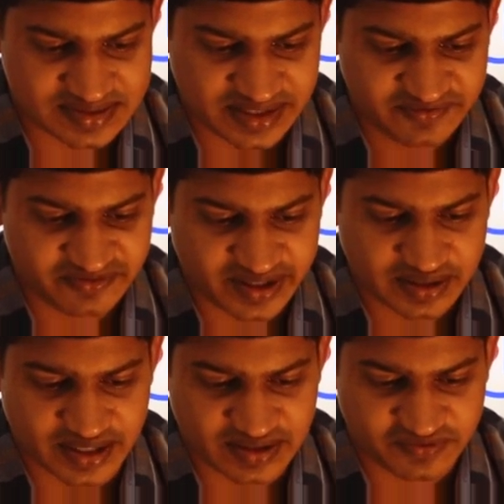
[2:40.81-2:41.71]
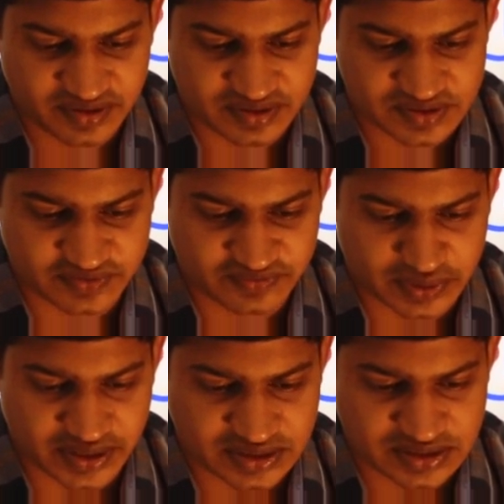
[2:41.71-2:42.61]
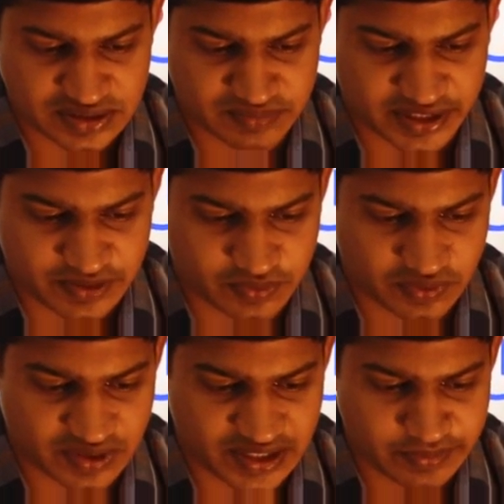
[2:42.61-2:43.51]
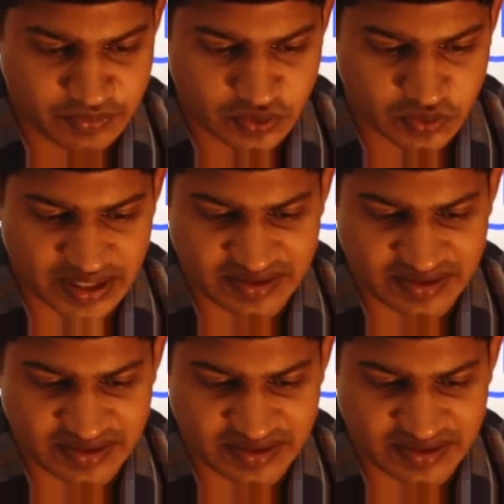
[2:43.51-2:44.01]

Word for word: Singfang Elephant ரிசர்வ் லொக்கேட்டட் இன் மணிப்பூர் Lemru